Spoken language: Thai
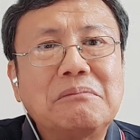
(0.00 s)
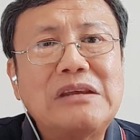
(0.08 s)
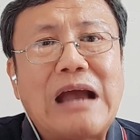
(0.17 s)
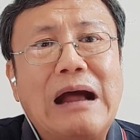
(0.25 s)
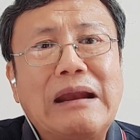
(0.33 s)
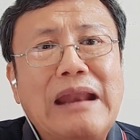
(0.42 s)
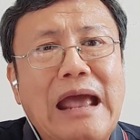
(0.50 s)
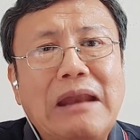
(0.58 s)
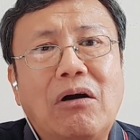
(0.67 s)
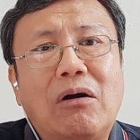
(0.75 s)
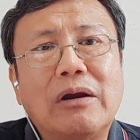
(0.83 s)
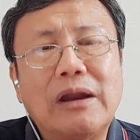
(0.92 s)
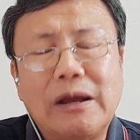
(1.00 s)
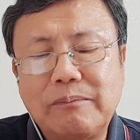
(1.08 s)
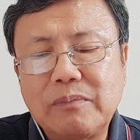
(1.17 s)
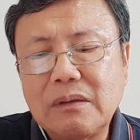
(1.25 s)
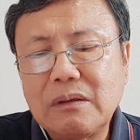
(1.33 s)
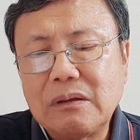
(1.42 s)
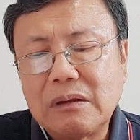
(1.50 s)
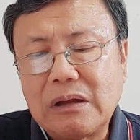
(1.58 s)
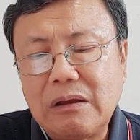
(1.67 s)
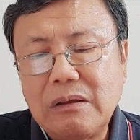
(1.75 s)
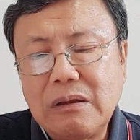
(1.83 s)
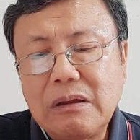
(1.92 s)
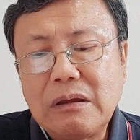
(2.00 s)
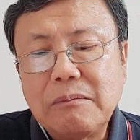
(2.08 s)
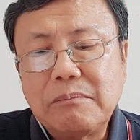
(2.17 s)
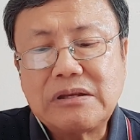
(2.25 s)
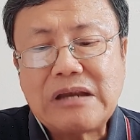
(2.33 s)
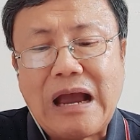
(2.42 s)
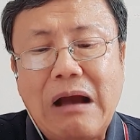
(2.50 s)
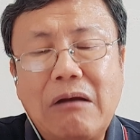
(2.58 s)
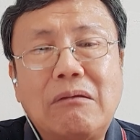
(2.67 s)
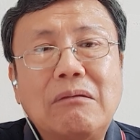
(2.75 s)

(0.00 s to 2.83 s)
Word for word: อย่างแน่นอนครับ พระเจ้า